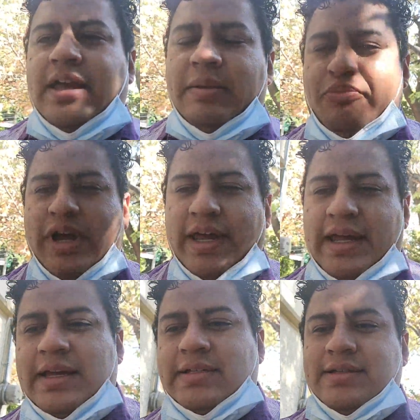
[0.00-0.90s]
Y
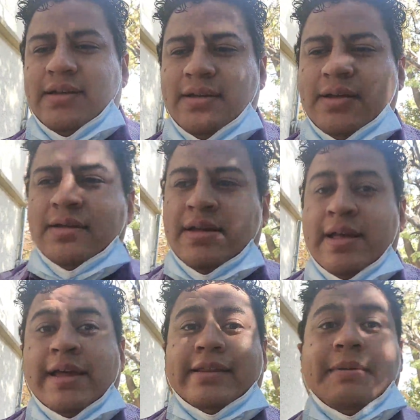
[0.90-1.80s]
pues
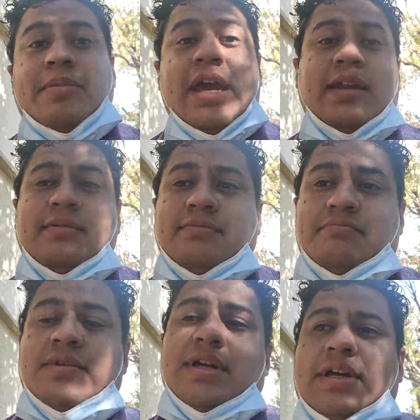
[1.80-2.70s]
también
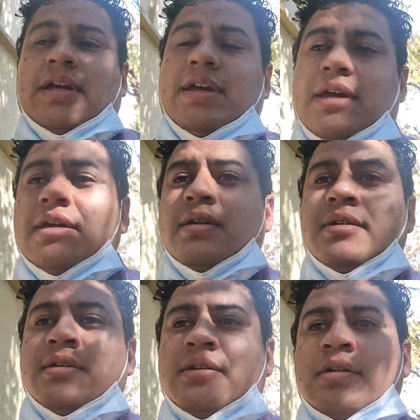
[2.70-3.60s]
eh,
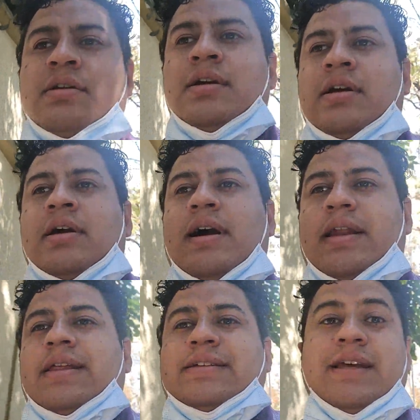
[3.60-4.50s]

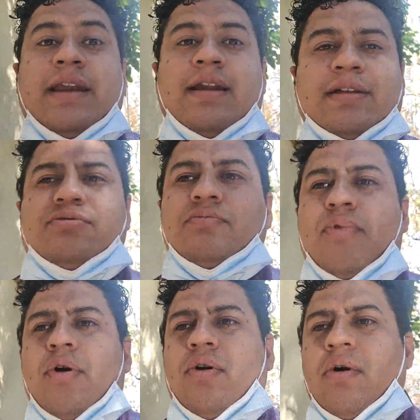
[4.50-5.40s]
agradecerles un
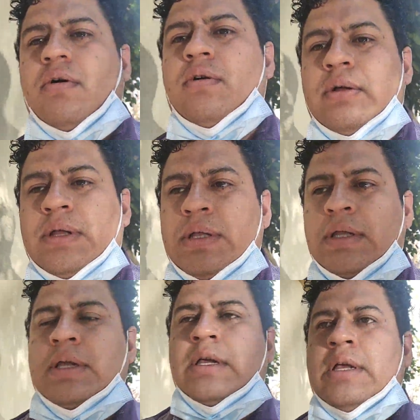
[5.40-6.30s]
poco
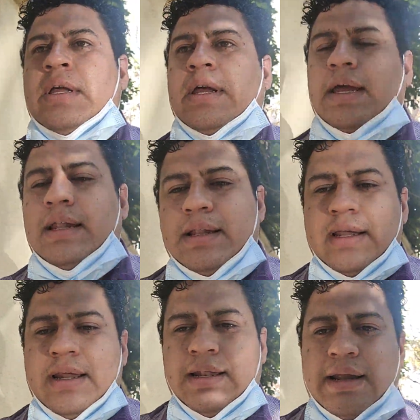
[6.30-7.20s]

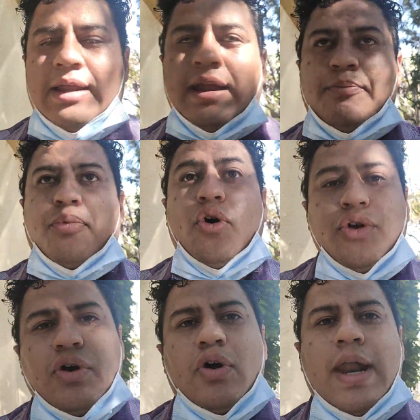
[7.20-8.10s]
el,
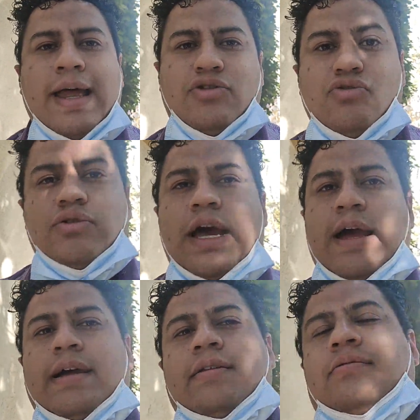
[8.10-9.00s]
apoyo, la
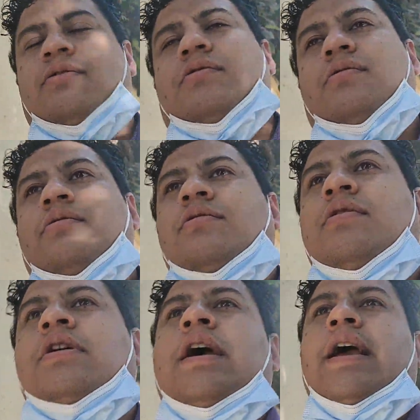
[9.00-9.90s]
ayuda,
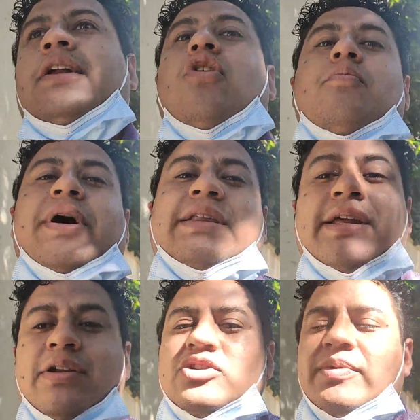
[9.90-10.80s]
el
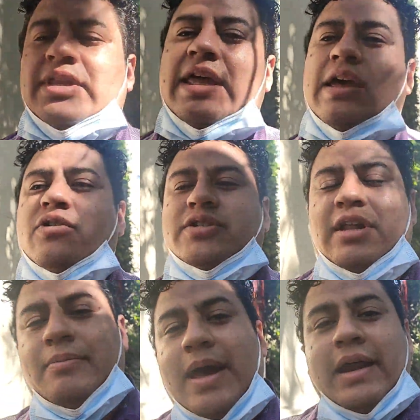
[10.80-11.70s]
compartir los videos,
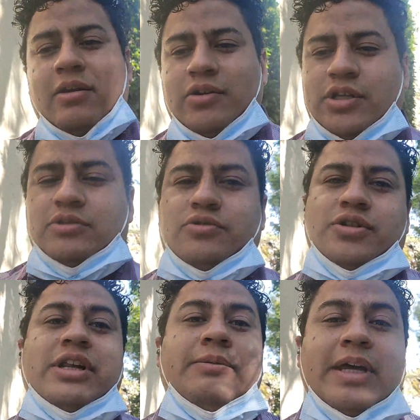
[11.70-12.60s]
el verlos, el
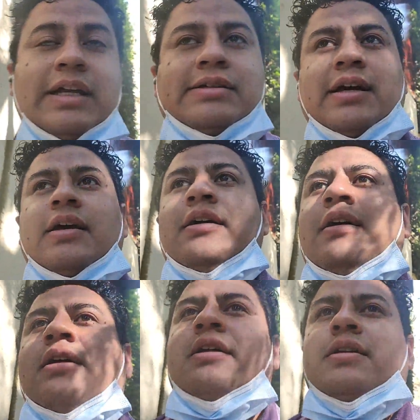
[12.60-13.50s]
suscribirse,
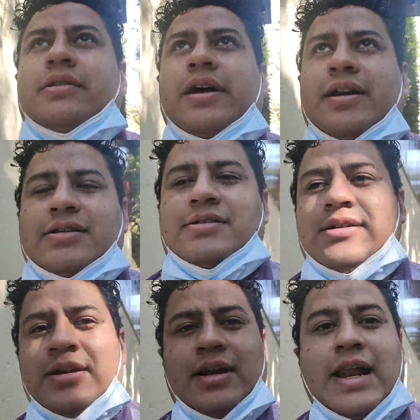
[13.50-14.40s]

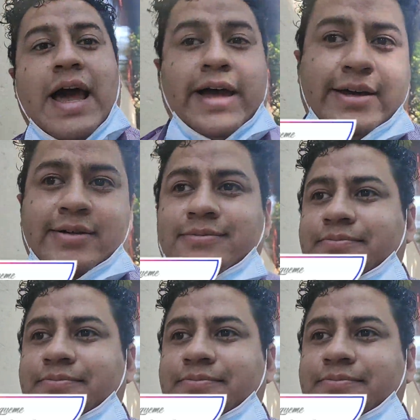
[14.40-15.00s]
darles like,